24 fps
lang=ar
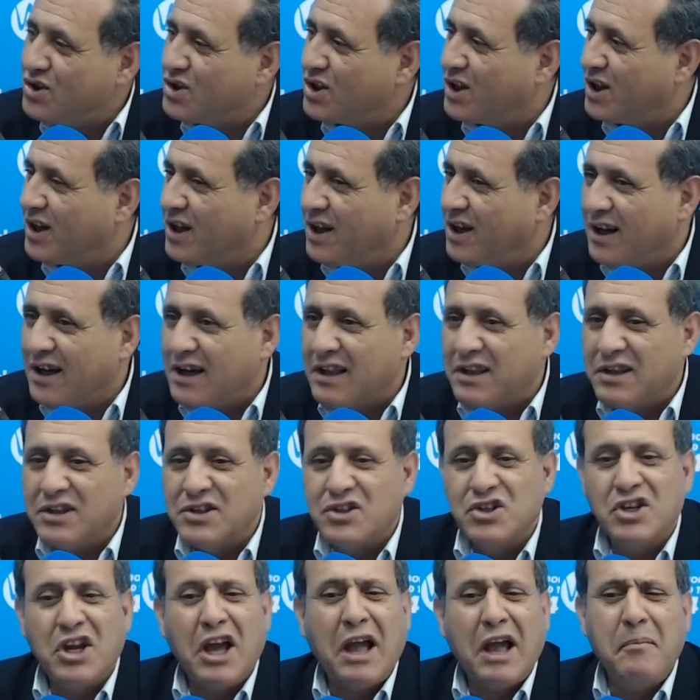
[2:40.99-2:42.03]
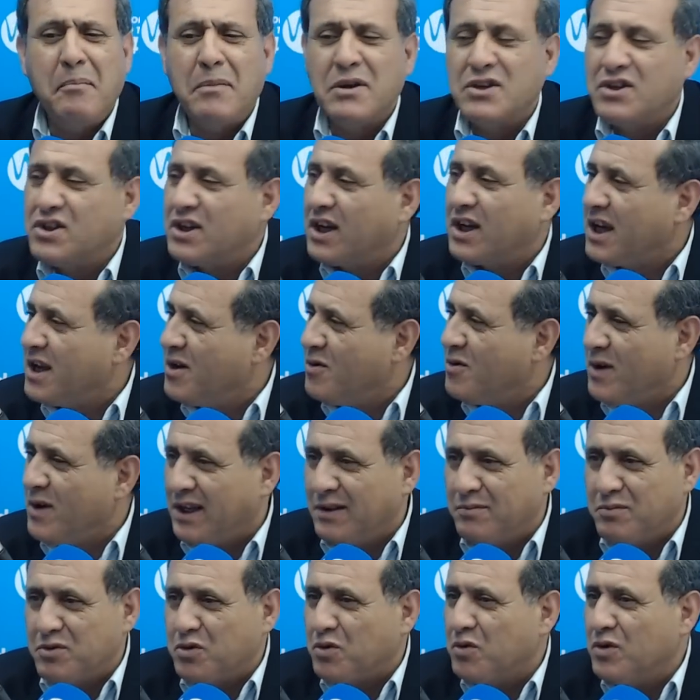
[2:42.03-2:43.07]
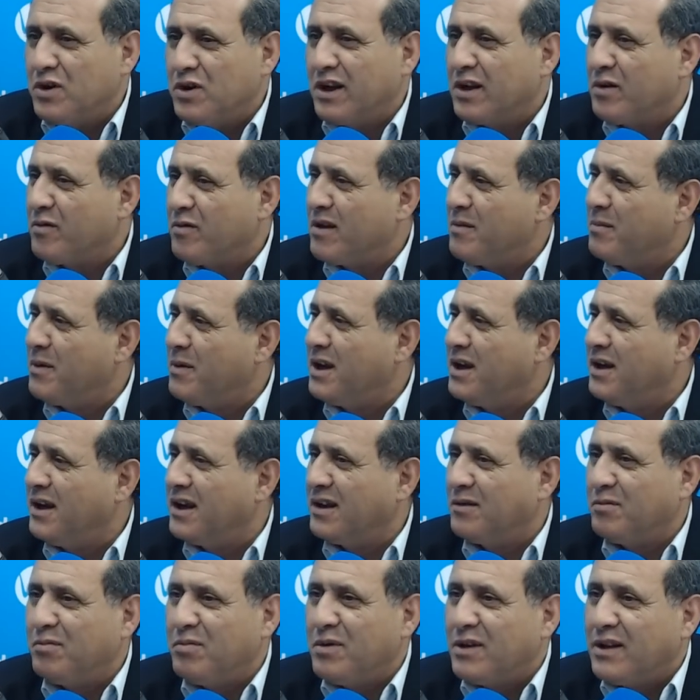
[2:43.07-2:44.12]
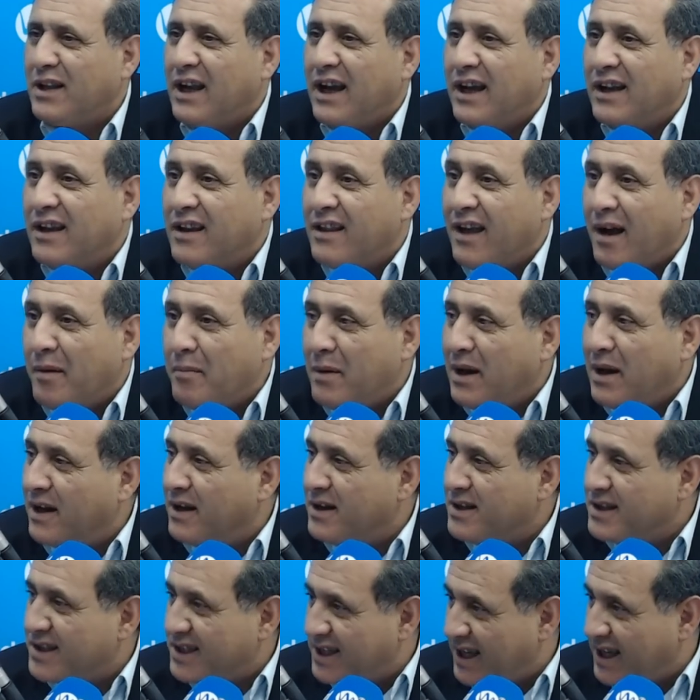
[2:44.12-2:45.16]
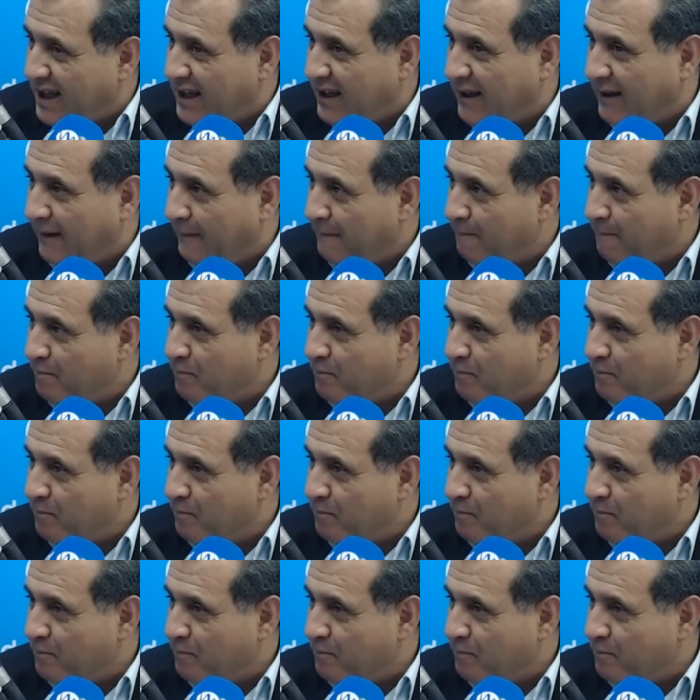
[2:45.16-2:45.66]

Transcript: جاك رياضي يجيك ما يجيك أي واحد باش يقول لك راهو ثم هينات بطبيعة الحال هذا عمل إنساني